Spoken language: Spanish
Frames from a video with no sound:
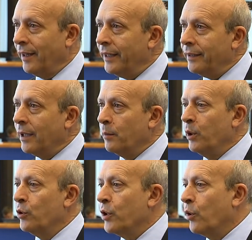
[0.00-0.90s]
en
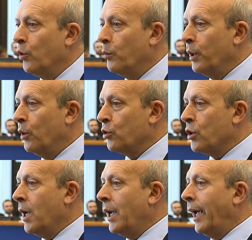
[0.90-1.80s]
términos económicos
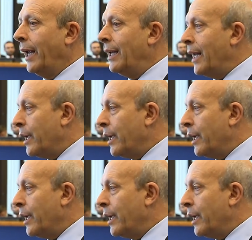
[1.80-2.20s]
en la